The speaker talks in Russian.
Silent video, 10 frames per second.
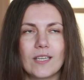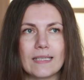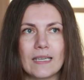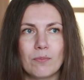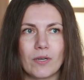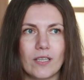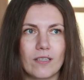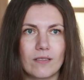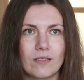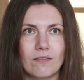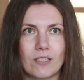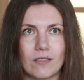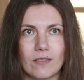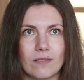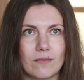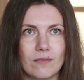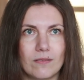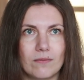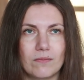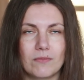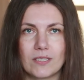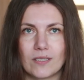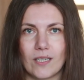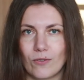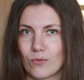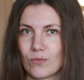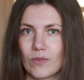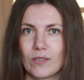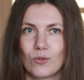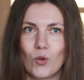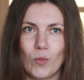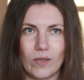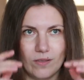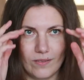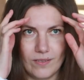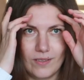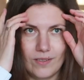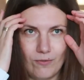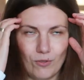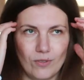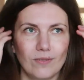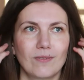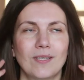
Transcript: Я проехала, наверное, не знаю, от дома и вот